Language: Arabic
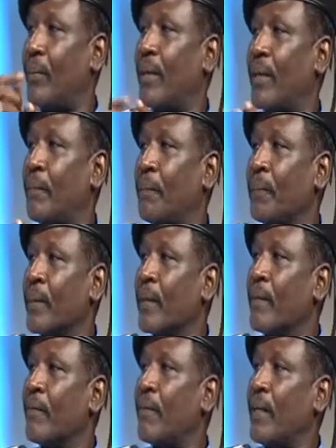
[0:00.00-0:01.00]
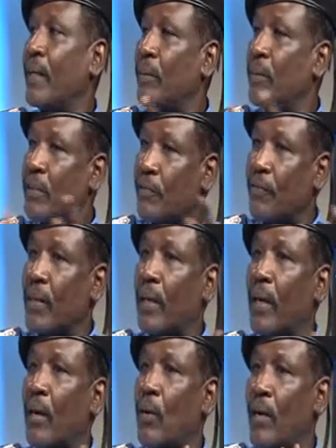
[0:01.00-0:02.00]
للحاجه دي
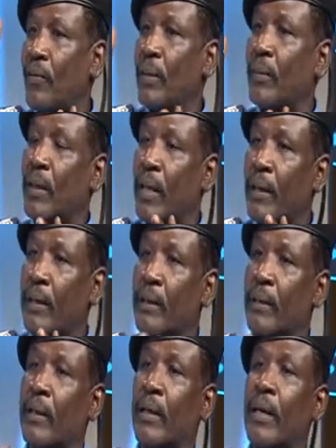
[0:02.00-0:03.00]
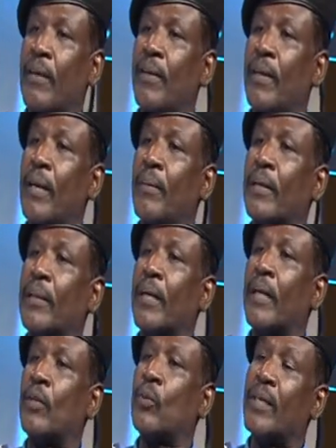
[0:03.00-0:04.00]
واسر كثيره لنا يعني الشكل
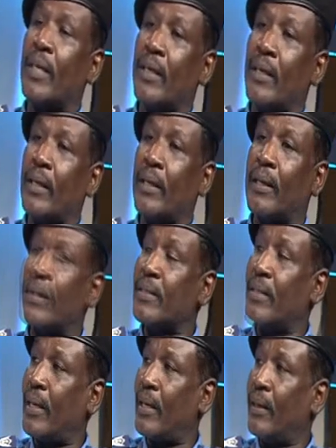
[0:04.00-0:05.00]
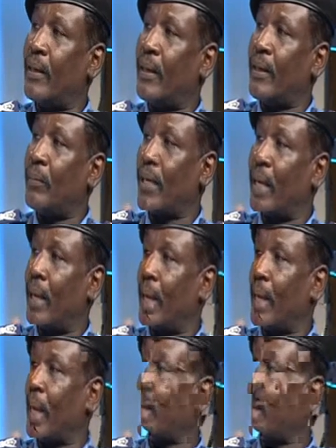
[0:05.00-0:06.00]
بتاع الانسان مهم جدا خاصه
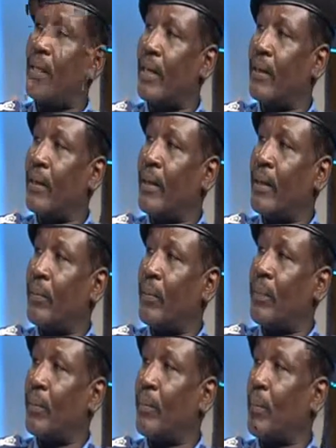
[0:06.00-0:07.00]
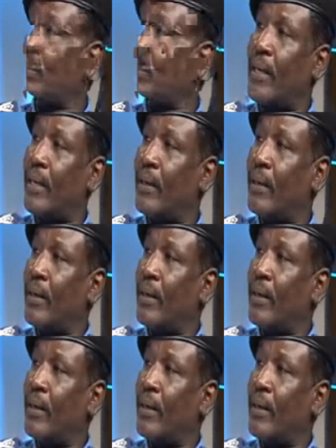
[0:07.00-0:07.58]
عند الاطفال الصغار وكده